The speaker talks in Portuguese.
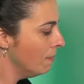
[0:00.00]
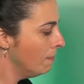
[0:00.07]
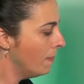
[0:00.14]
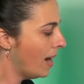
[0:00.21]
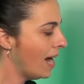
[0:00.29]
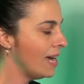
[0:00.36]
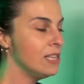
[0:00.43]

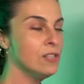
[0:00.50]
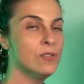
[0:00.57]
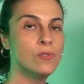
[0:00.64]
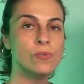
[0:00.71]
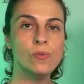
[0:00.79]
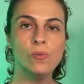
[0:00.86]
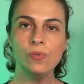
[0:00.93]

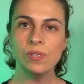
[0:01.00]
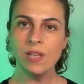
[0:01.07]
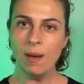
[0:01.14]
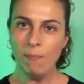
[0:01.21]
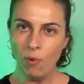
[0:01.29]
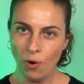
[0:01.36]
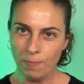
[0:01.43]
mais o
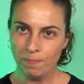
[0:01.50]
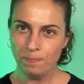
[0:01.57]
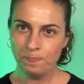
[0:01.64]
sabor.